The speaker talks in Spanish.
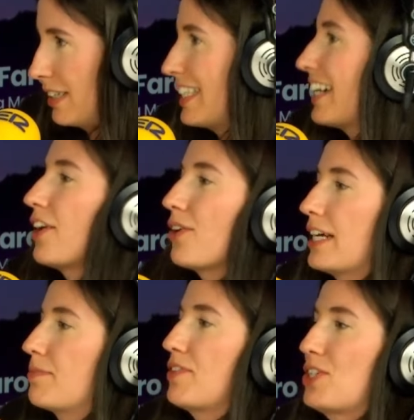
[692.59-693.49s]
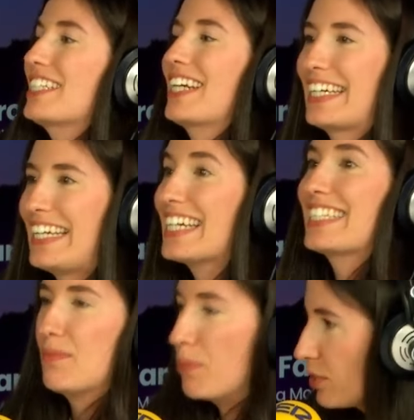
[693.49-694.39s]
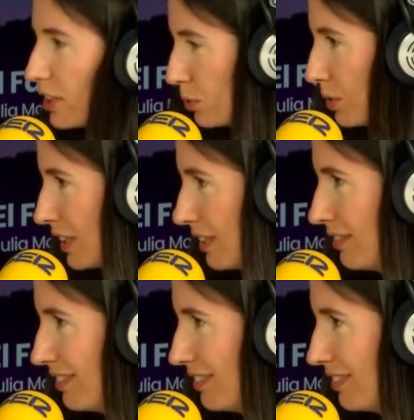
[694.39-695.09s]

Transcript: Está claro que las profesiones tranquilas tampoco te gustan.